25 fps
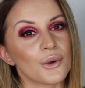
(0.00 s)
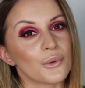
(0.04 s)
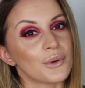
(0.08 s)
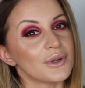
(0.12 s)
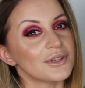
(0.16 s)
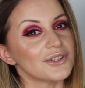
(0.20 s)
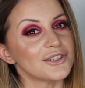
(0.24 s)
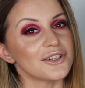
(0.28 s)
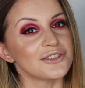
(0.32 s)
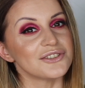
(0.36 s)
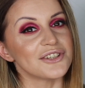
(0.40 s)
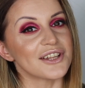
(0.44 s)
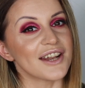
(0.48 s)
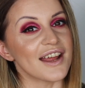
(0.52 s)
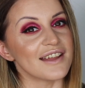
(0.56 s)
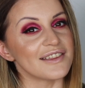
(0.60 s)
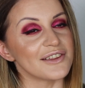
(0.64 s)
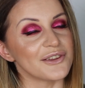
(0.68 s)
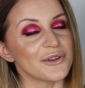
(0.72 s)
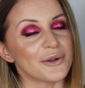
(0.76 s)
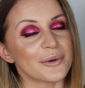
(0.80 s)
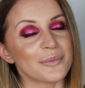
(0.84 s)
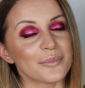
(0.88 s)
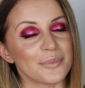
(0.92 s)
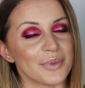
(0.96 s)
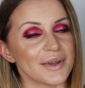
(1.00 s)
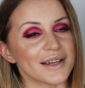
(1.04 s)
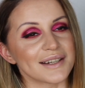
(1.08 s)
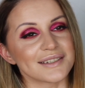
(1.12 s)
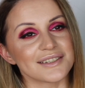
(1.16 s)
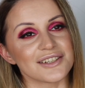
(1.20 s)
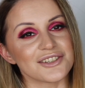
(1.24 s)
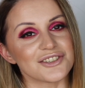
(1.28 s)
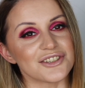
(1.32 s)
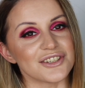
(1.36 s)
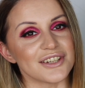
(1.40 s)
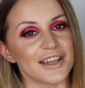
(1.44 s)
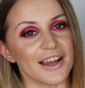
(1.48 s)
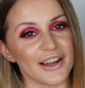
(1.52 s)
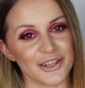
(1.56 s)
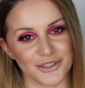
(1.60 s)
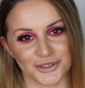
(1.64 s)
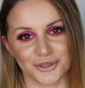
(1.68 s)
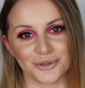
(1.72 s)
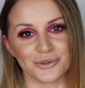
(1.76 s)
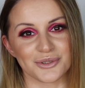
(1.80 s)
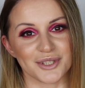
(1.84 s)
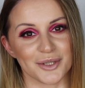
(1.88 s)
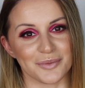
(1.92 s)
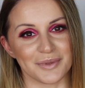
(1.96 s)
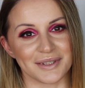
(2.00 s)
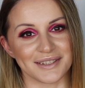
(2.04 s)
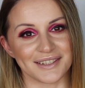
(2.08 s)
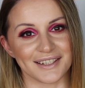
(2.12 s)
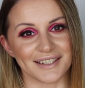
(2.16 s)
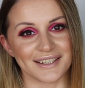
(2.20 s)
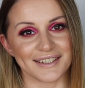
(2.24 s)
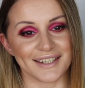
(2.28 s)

quindi io direi di non perderci assolutamente